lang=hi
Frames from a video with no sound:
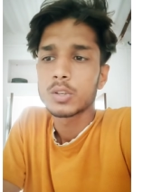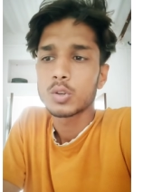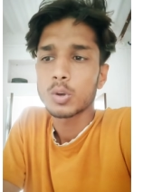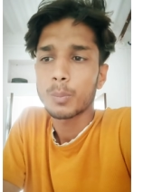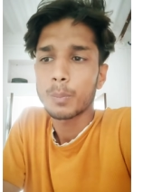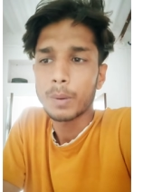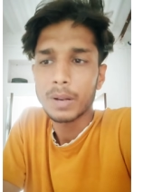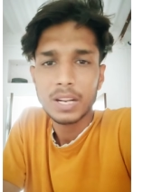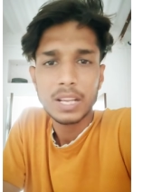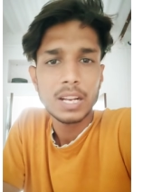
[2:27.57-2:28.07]
जो
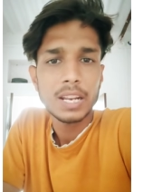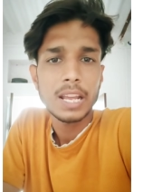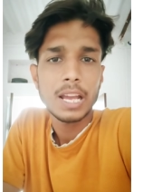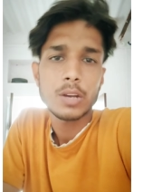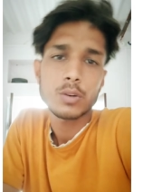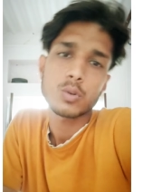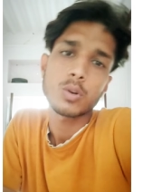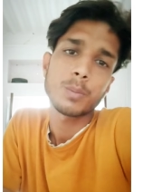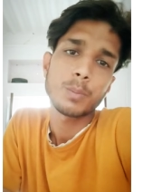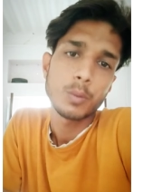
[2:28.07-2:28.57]
प्रक्रिया
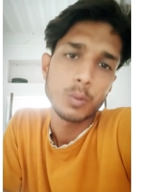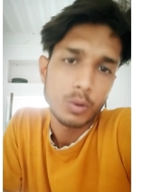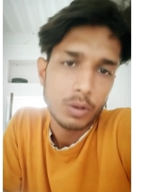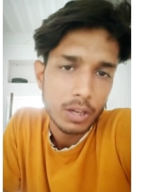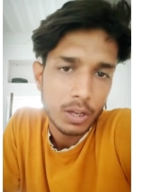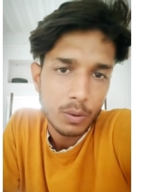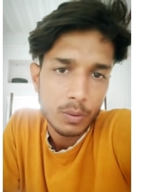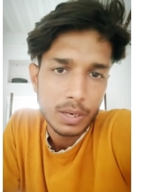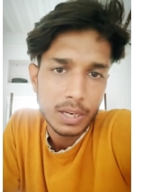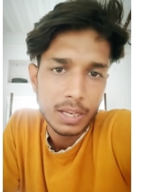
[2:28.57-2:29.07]
है उसको पूर्ण
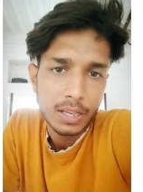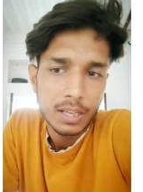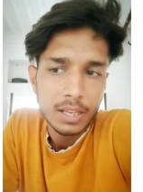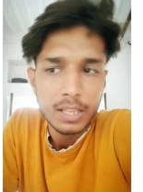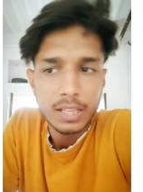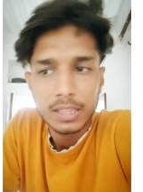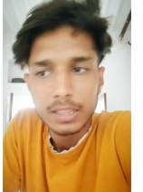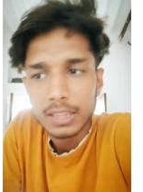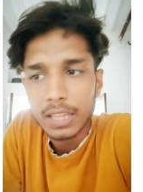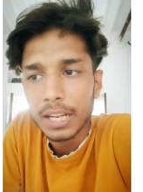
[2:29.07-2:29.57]
करवाएं
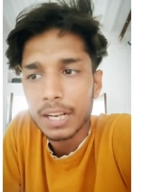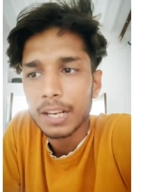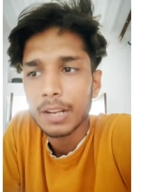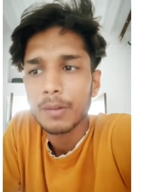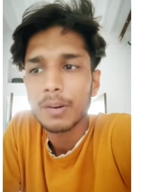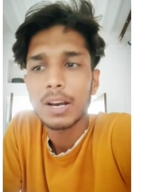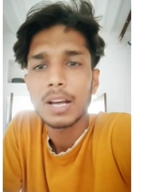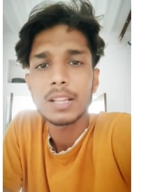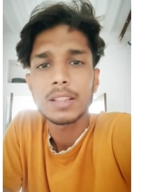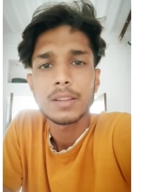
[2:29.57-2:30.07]

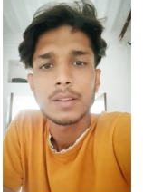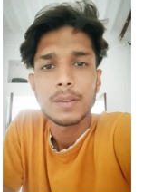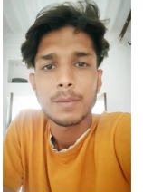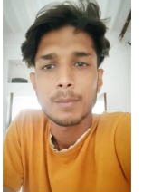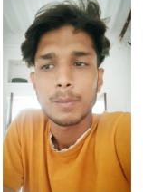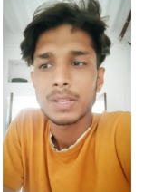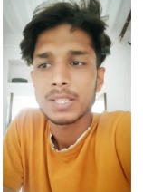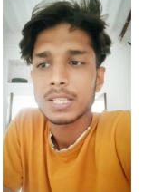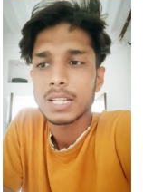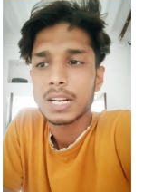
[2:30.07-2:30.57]
धन्यवाद
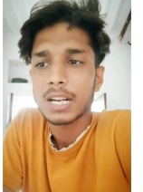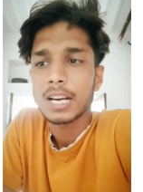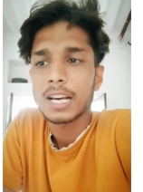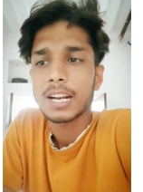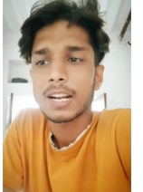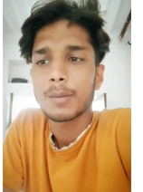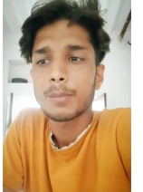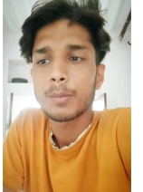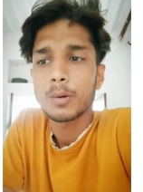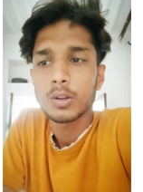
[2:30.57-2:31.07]
मैं
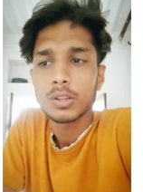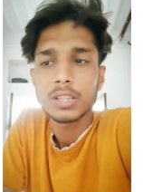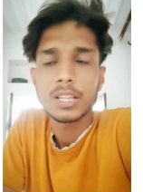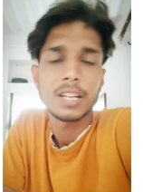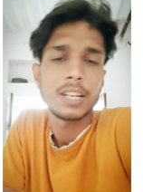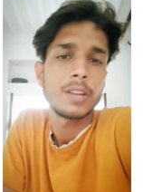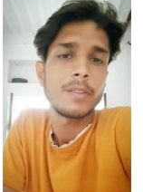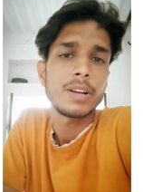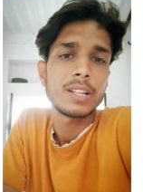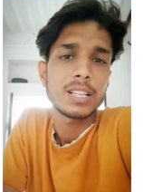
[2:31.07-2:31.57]
सरकार का बहुत
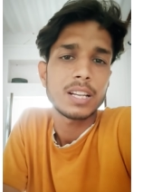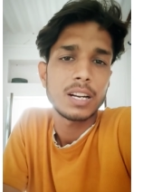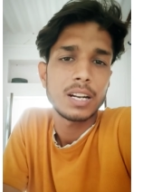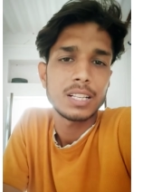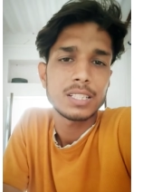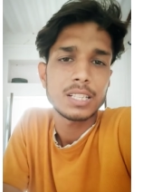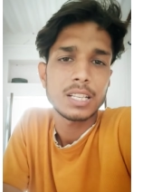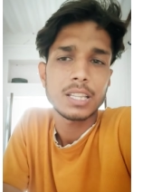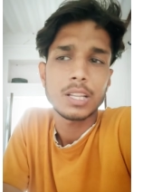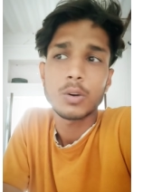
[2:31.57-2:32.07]
धन्यवाद
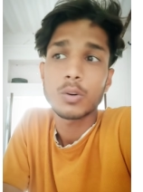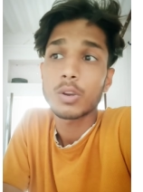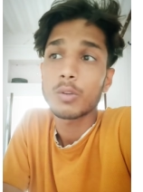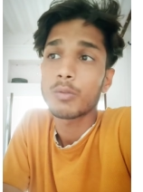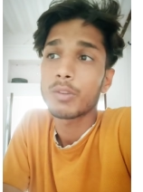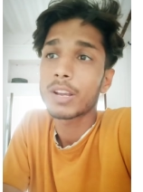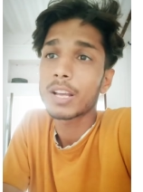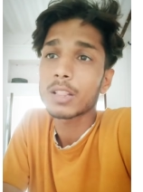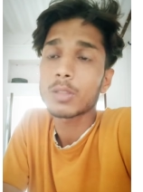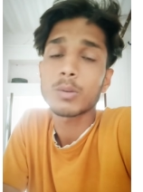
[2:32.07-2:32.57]
करना चाहता हूं कि
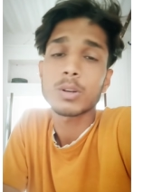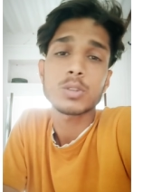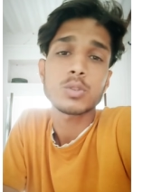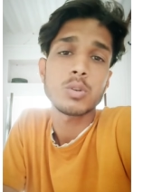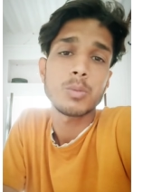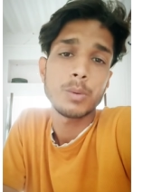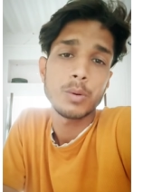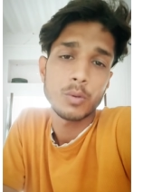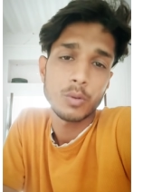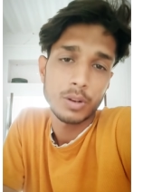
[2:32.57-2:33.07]
विगत
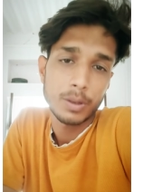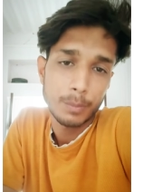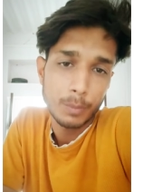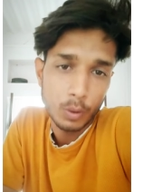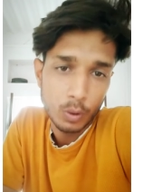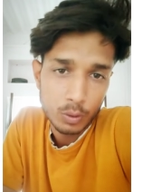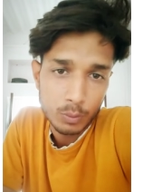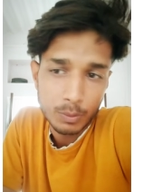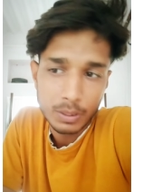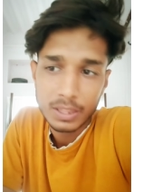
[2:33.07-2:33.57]
वर्षों में उन्होंने
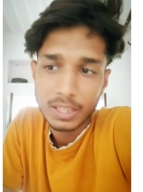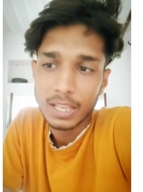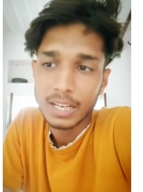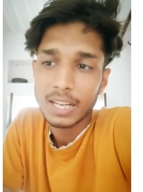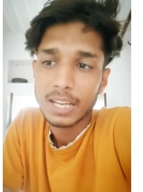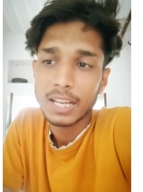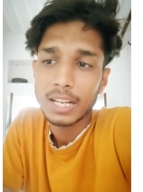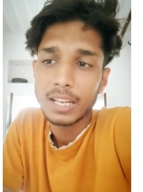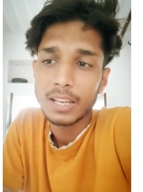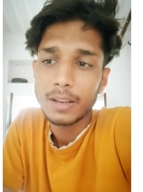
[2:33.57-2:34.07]
बहुत भर्तियां
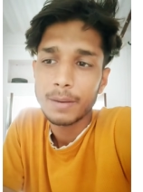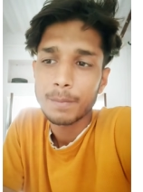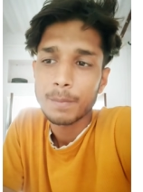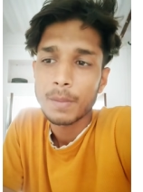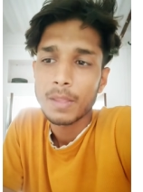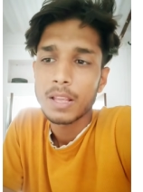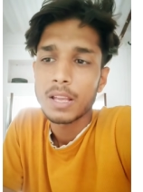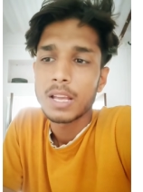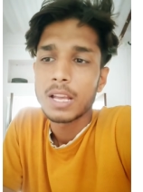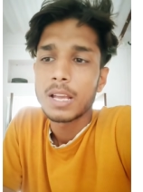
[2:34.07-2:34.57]
निकाली
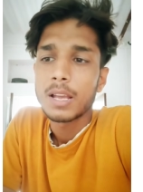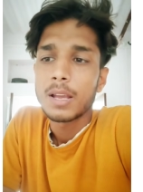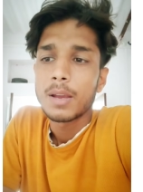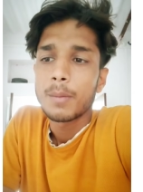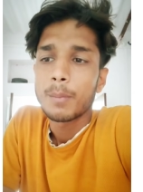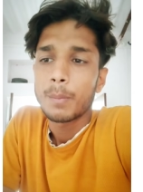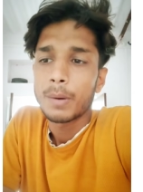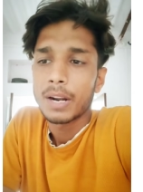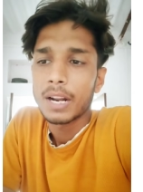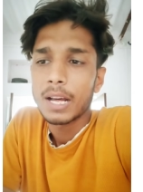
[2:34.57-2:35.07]

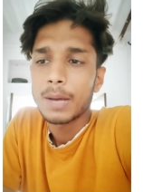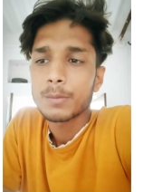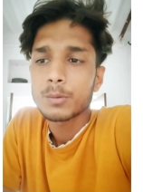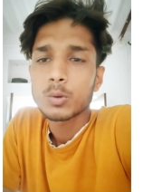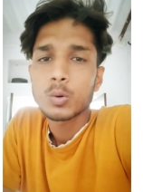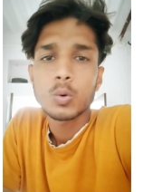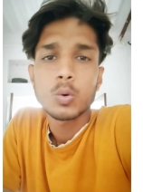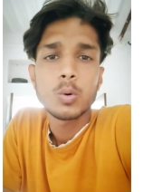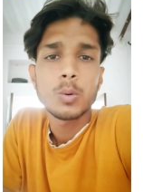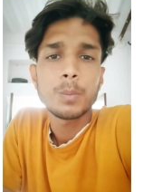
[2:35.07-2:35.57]
परिणाम
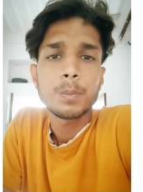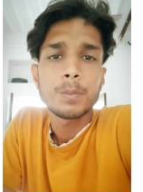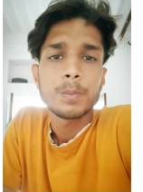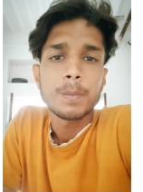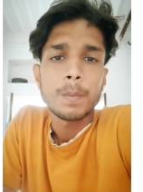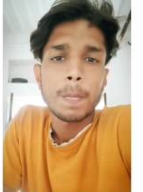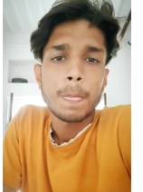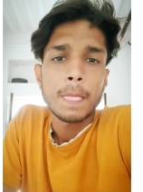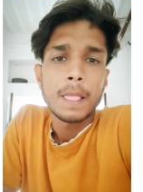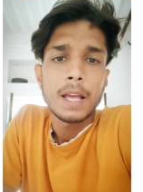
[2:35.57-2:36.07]
स्वरूप
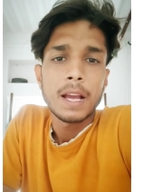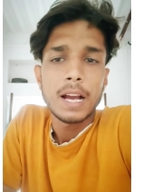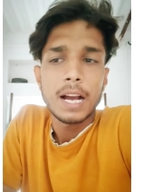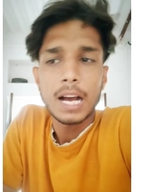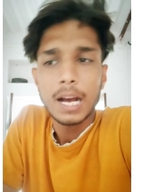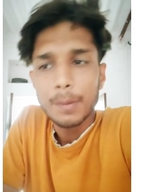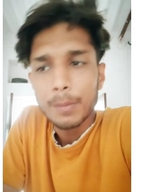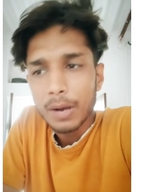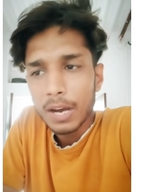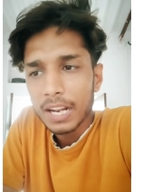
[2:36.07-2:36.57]

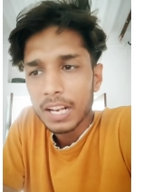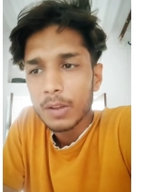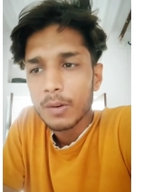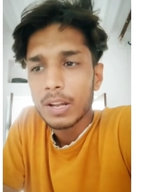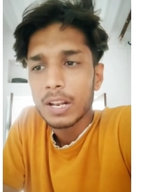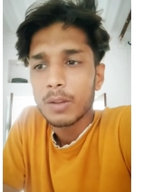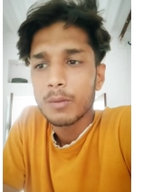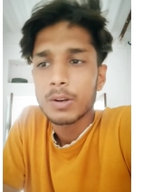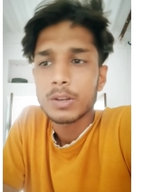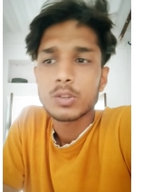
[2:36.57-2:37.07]
अब आने
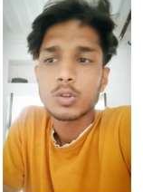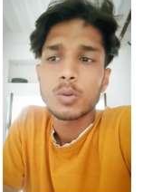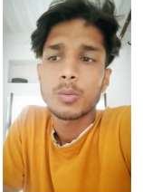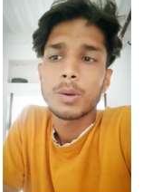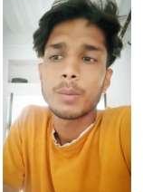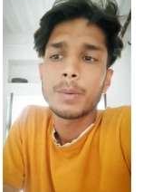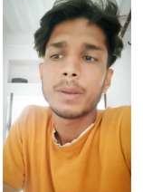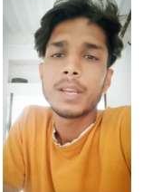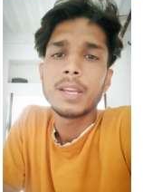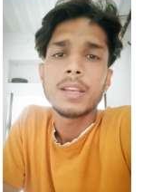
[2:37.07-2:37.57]
वाले वर्षों
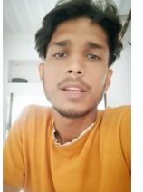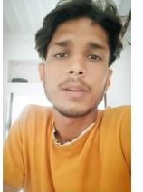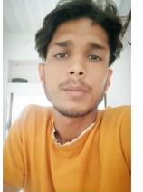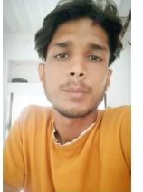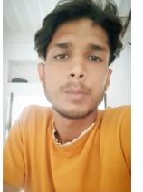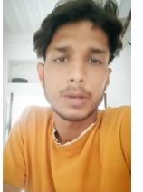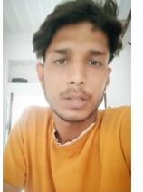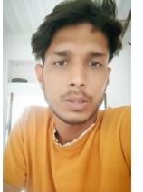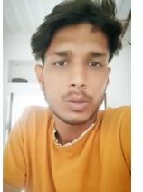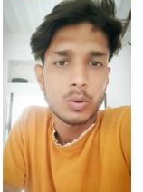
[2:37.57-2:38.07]
में भी
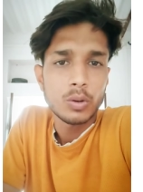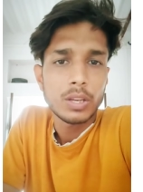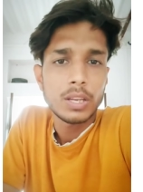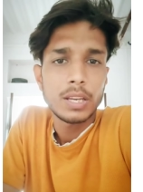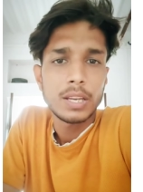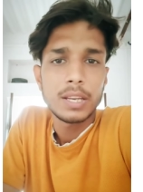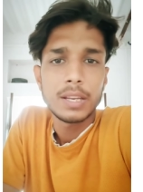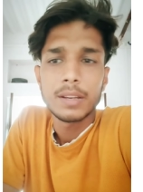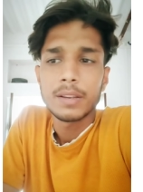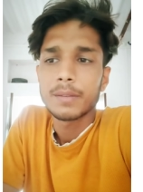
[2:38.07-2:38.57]
भर्तियों
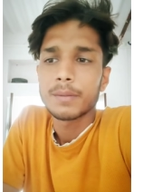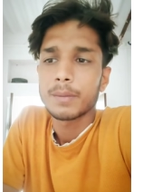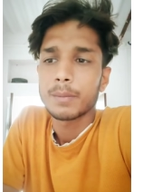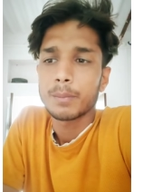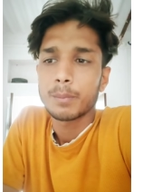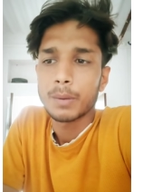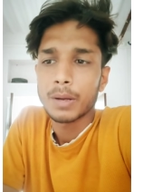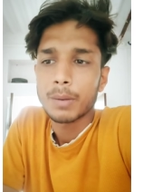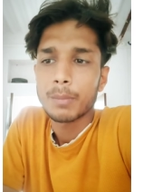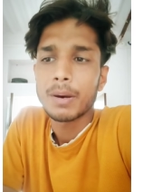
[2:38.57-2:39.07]
की
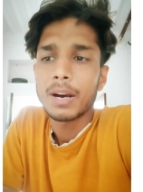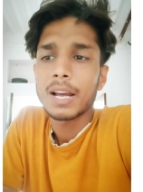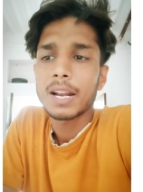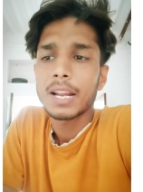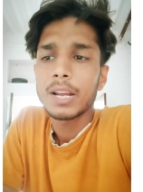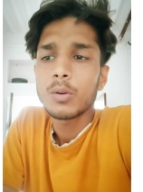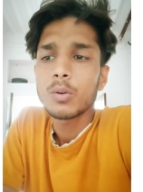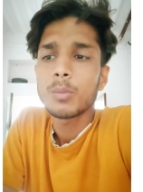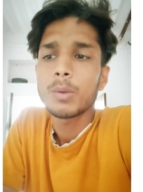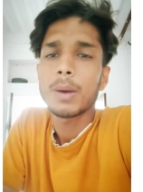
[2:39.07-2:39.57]

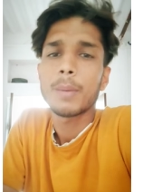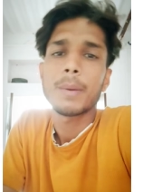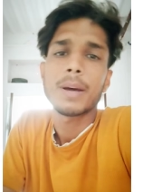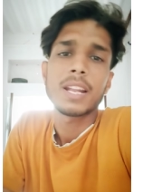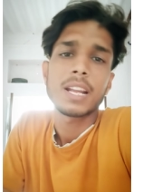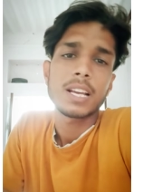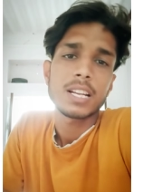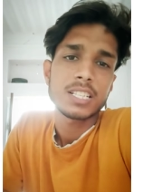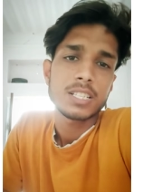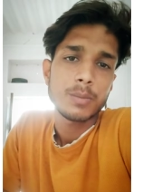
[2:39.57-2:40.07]
भरमार है उनमें
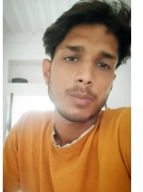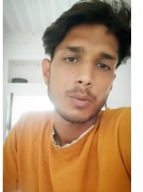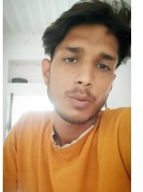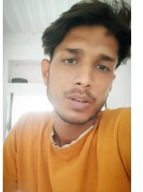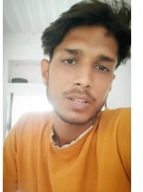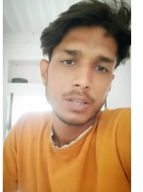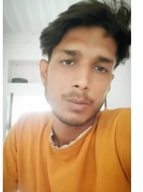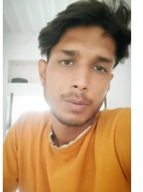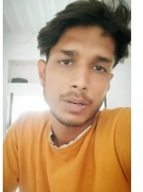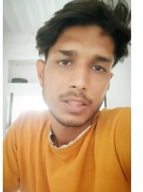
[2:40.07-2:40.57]
हमारी कृषि
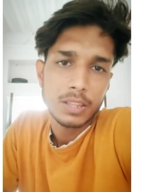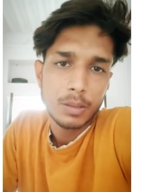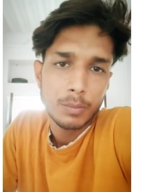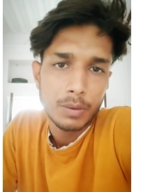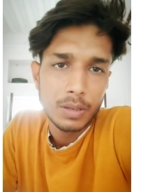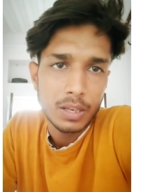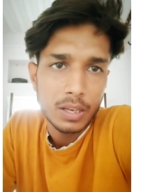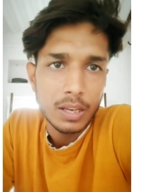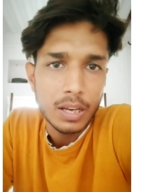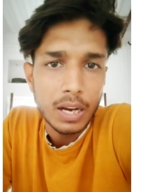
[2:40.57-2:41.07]
पर्यवेक्षक भर्ती
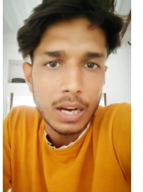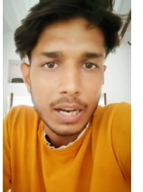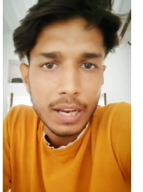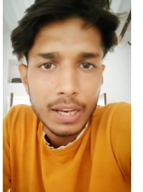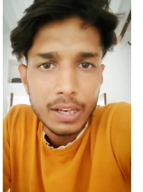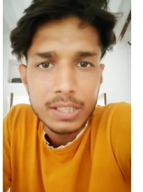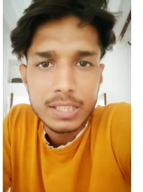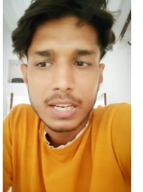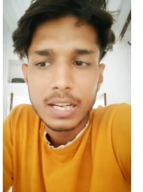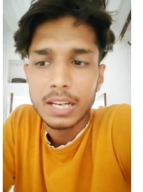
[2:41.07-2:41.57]
भी
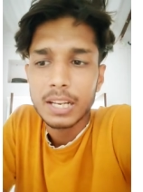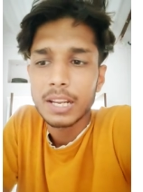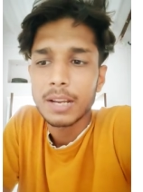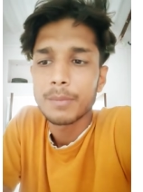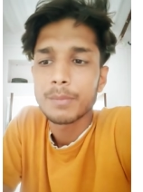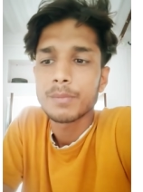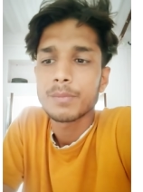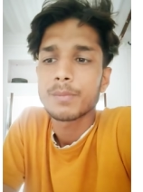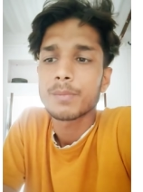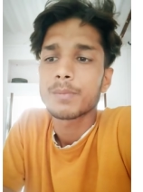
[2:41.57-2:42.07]
आए इसका लिए
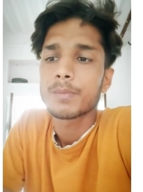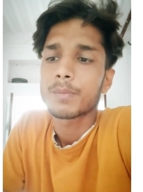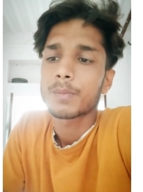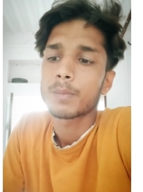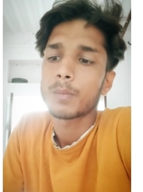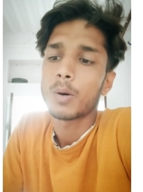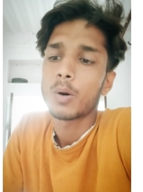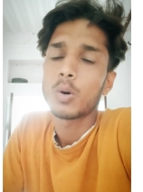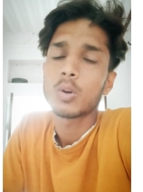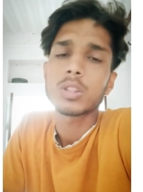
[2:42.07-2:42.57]
हम
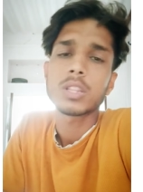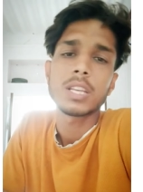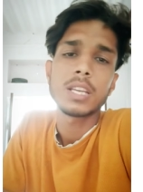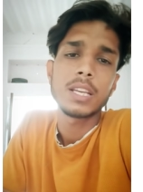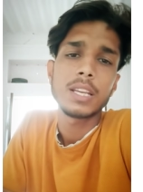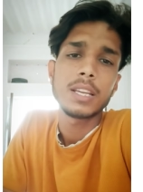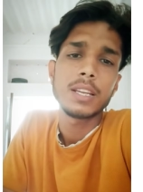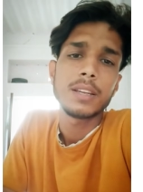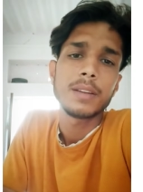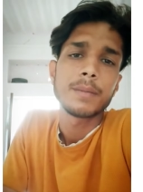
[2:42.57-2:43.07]
बहुत
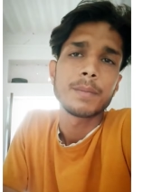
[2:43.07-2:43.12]
ही